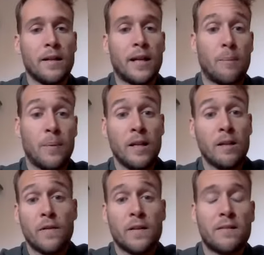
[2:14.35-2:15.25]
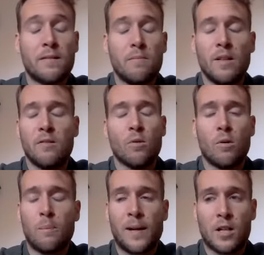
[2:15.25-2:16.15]
et grappillé, en fait, ils
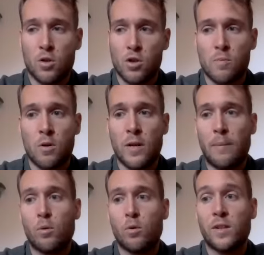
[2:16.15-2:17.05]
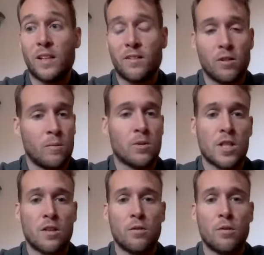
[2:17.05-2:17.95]
sont en plein changement, il y a beaucoup de
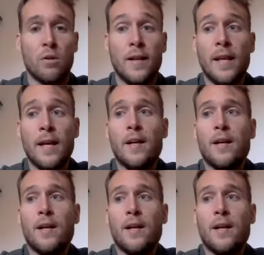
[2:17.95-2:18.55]
questionnements chez eux.